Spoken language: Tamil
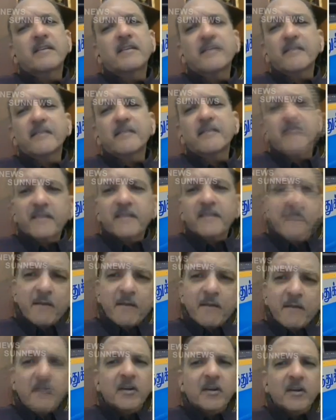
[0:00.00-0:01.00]
ஜெயிச்சாருன்னு
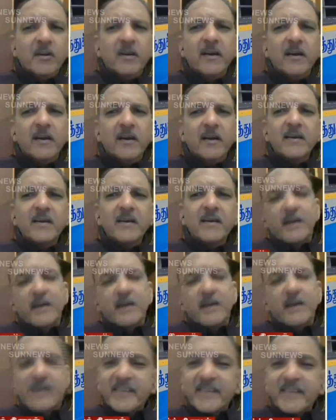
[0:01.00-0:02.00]
வச்சுக்கோங்க
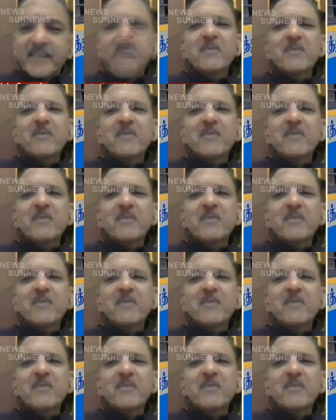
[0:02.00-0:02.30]
நிச்சயமா ஒரு